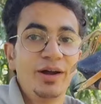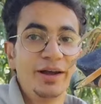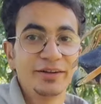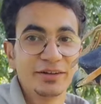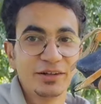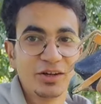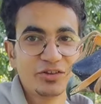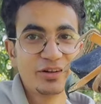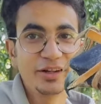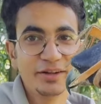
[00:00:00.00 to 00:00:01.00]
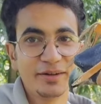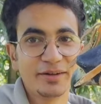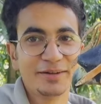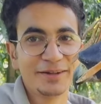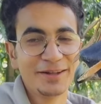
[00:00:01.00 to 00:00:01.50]
حانت اللحظه اللي
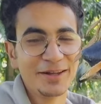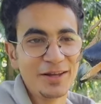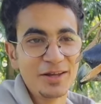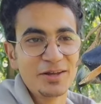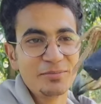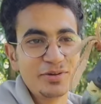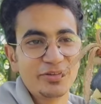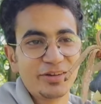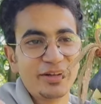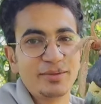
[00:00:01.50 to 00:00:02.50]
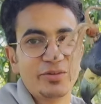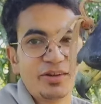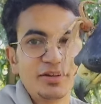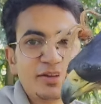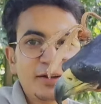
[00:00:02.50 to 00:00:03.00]
احنا بنستناها من
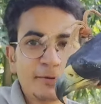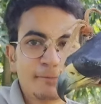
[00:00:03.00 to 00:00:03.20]
ساعتها